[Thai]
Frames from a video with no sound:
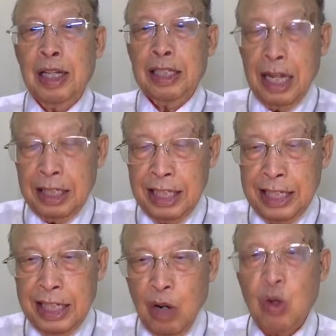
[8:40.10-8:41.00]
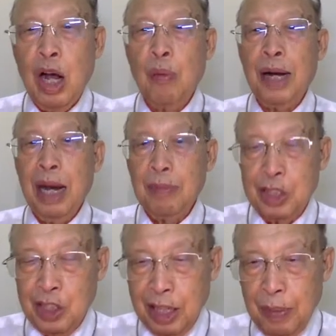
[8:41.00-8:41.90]
ทันทีที่เขากล่าวพระคำและ
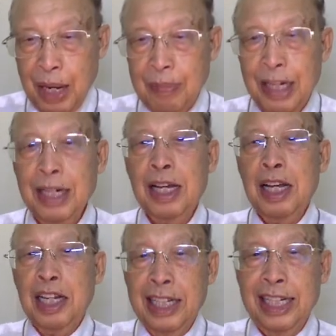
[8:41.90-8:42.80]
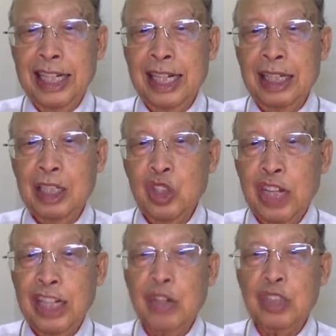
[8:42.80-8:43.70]
เสือในพระคำนั้นฤทธิ์เดชที่ใน
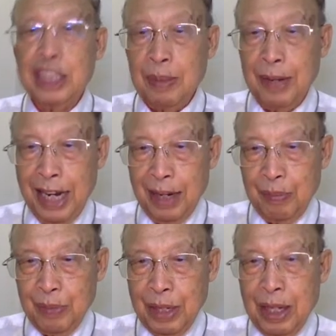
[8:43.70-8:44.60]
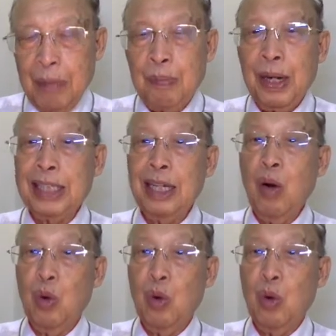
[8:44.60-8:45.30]
เขาจะสำแดงพระเจ้า